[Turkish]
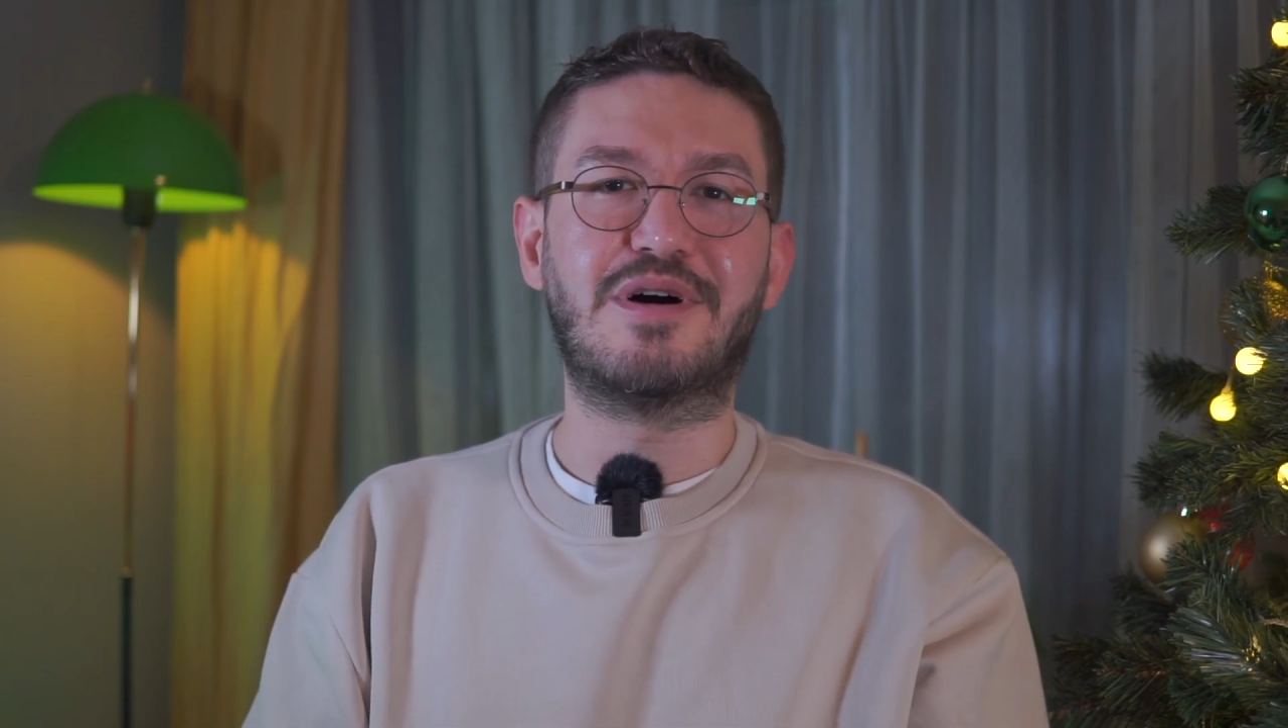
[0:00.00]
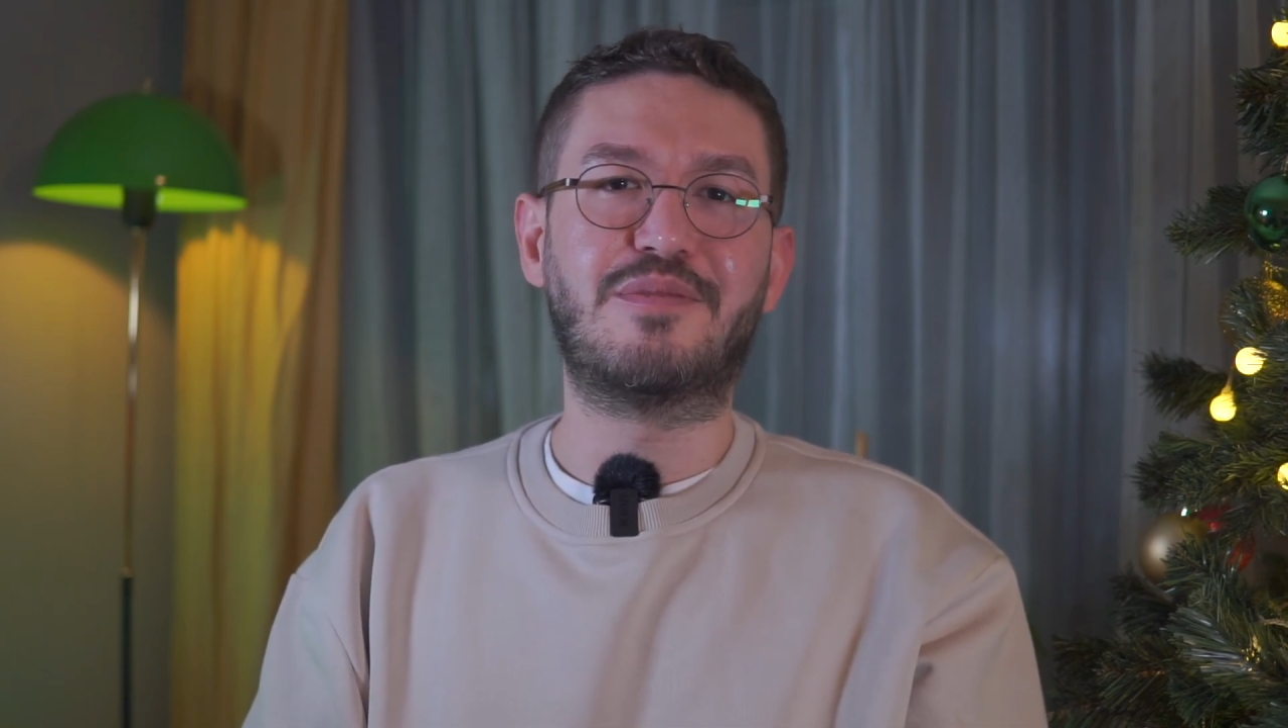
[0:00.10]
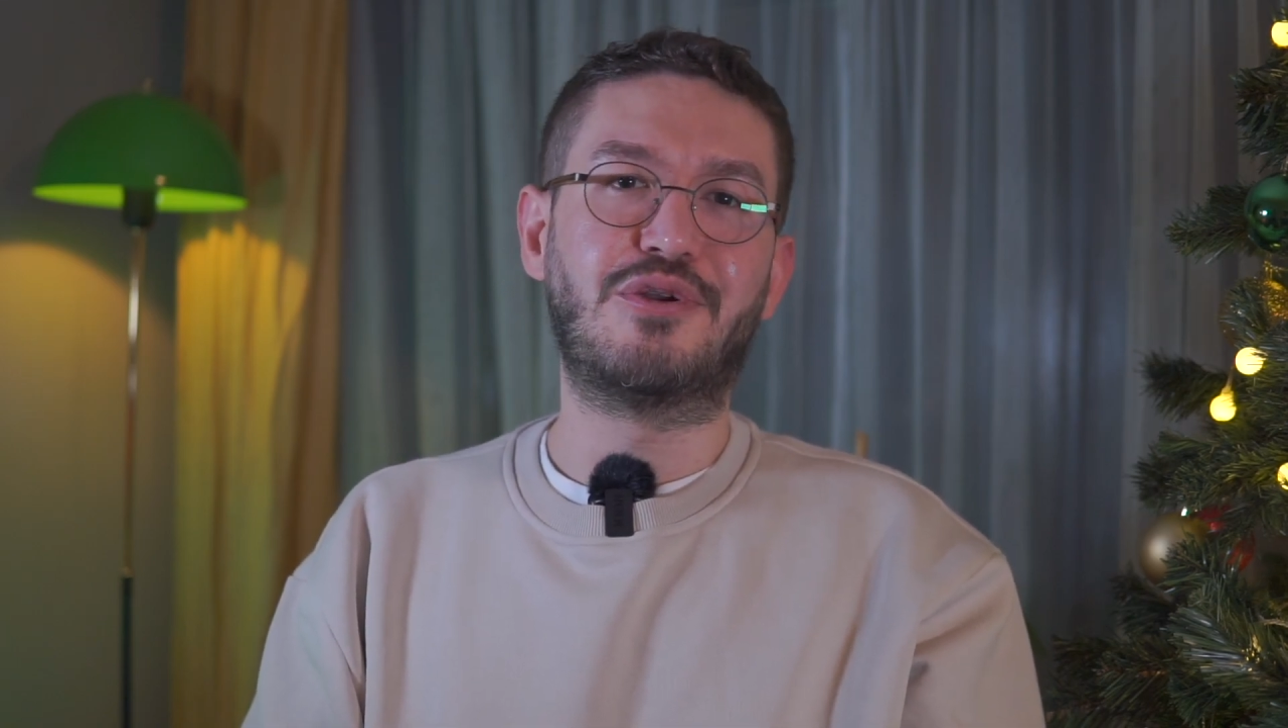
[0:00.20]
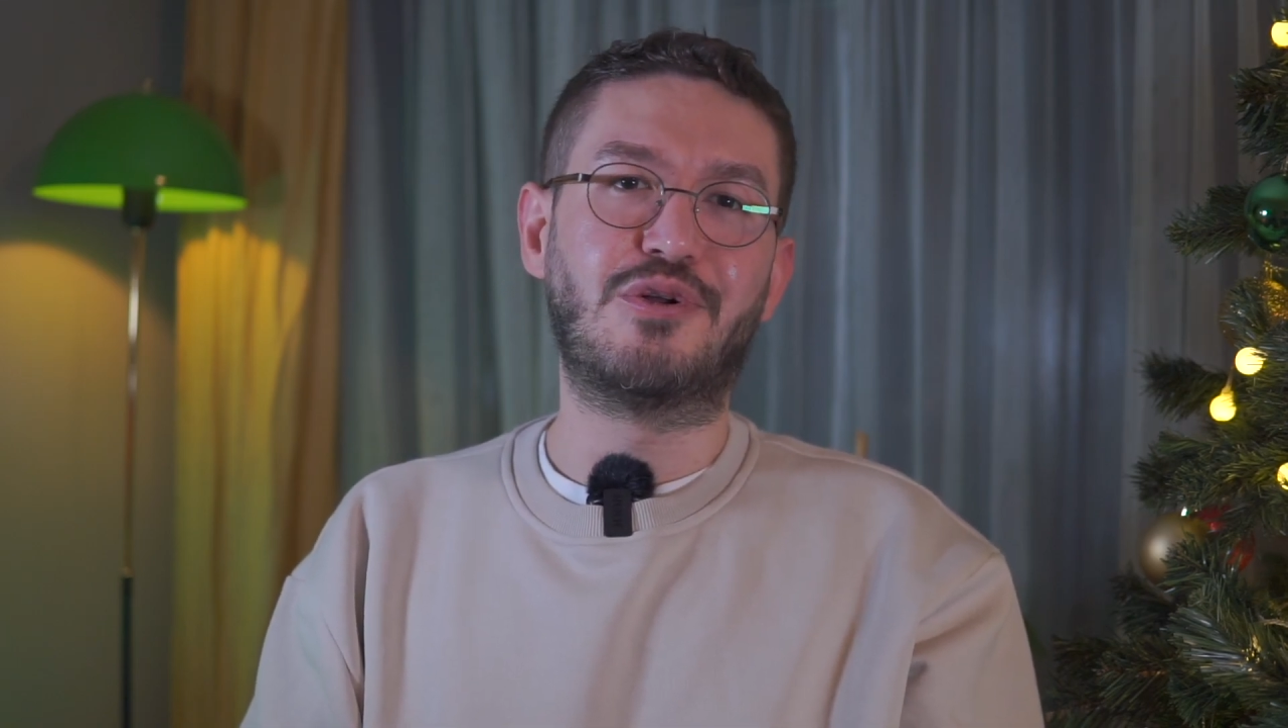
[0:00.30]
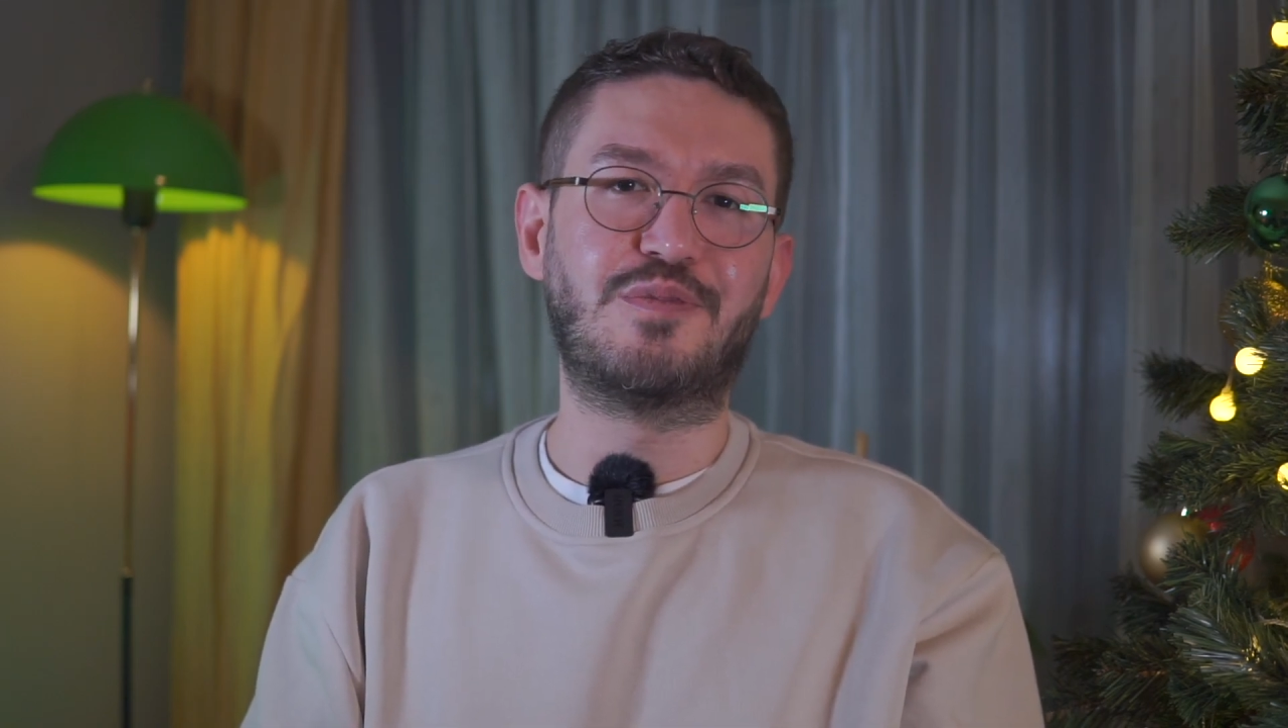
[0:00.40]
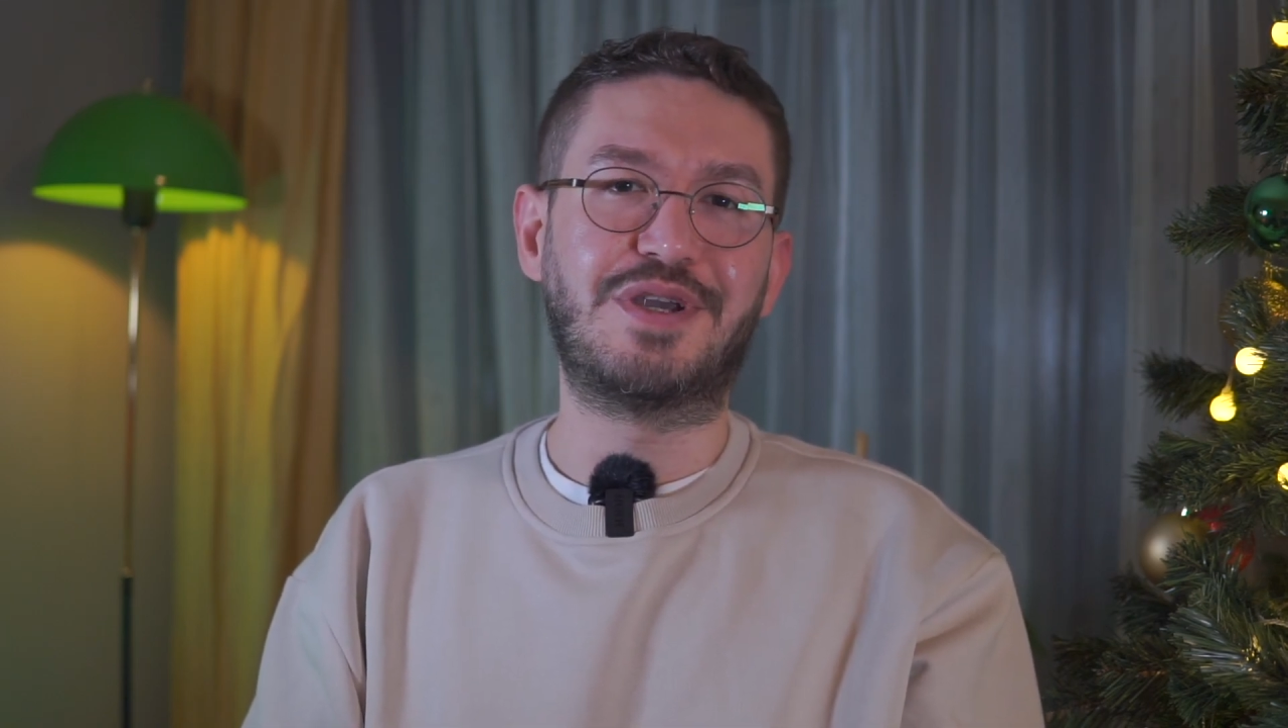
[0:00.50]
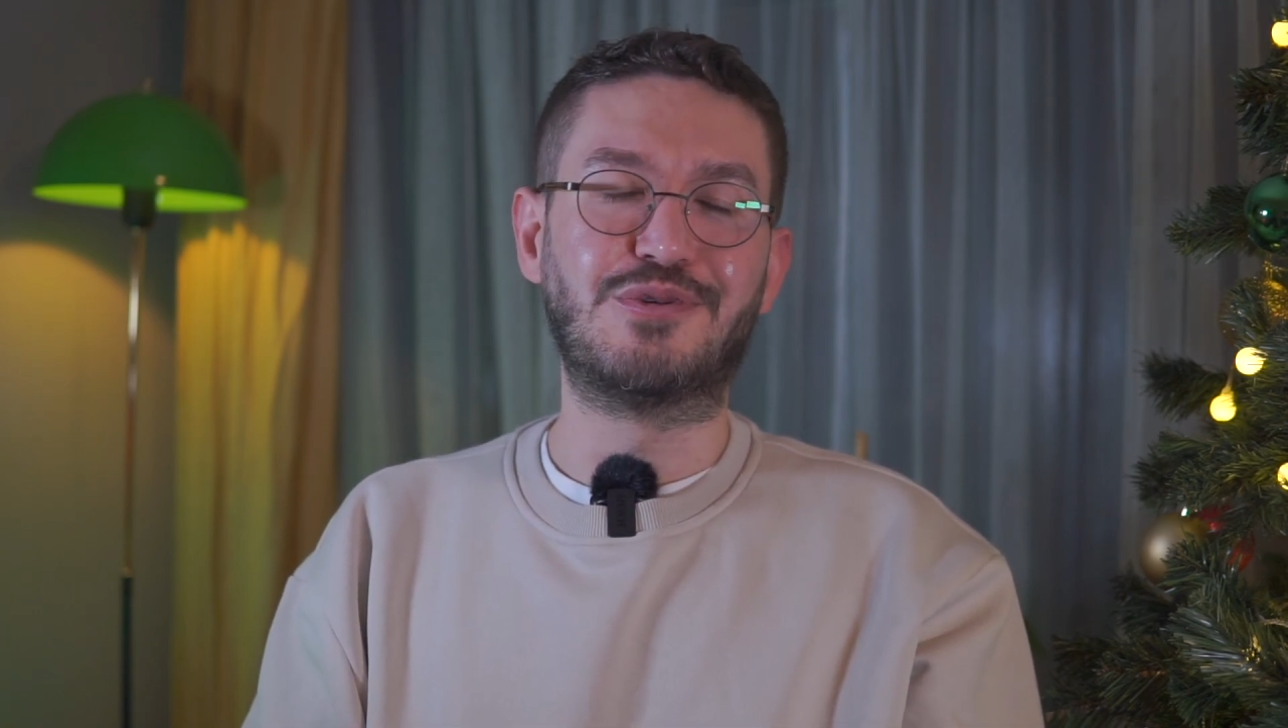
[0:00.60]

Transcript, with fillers: abone olmayı